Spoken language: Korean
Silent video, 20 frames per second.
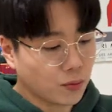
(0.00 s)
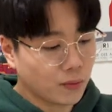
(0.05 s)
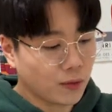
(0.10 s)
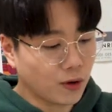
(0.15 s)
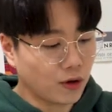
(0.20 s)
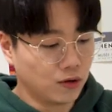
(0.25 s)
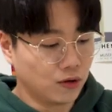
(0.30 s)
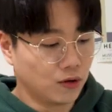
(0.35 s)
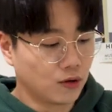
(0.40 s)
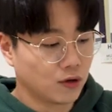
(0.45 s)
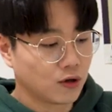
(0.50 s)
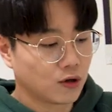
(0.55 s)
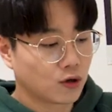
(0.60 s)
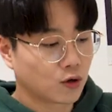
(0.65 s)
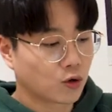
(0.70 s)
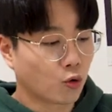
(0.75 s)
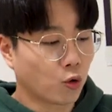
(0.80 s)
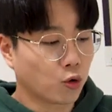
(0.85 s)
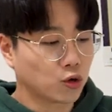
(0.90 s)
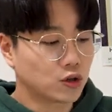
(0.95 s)
보면
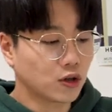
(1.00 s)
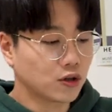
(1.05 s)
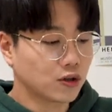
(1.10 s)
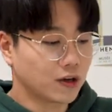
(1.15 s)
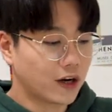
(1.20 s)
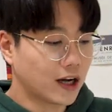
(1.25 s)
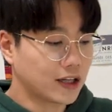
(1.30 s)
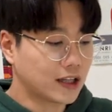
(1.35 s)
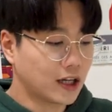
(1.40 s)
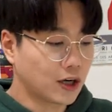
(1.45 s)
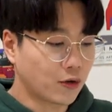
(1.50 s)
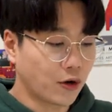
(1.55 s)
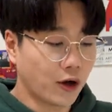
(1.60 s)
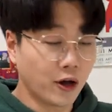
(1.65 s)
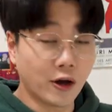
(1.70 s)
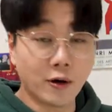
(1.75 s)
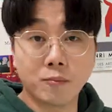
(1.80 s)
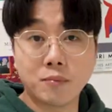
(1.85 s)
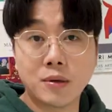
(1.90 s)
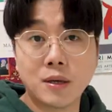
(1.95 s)
고정을 해야 될
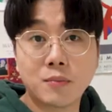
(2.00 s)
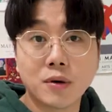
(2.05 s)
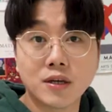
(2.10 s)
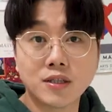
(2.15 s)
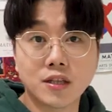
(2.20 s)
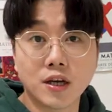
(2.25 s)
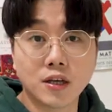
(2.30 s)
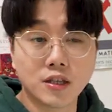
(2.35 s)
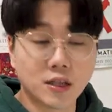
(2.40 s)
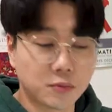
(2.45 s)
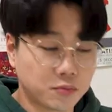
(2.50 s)
거예요. 비파사의